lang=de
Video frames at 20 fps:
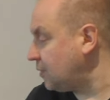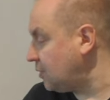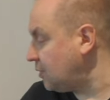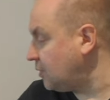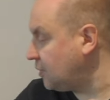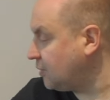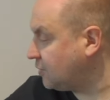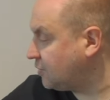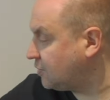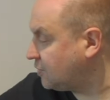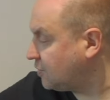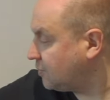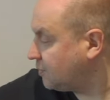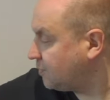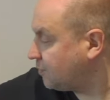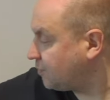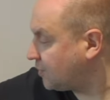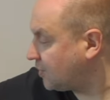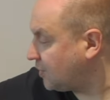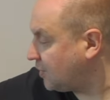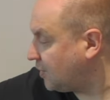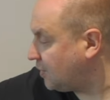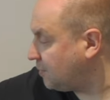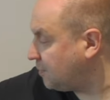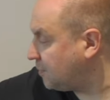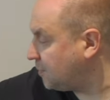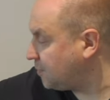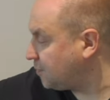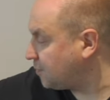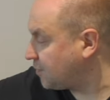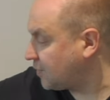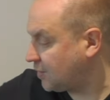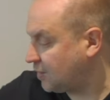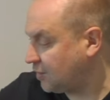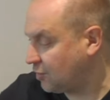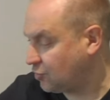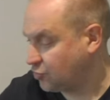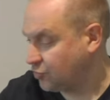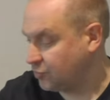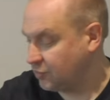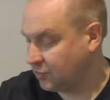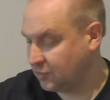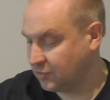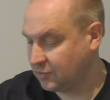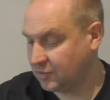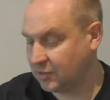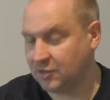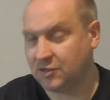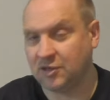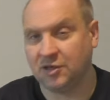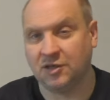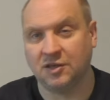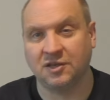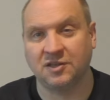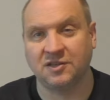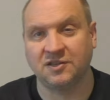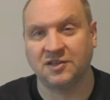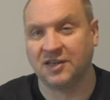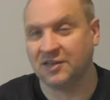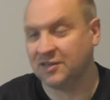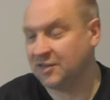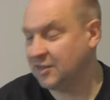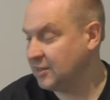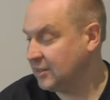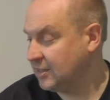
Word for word: und ja, auch schon richtig interessant.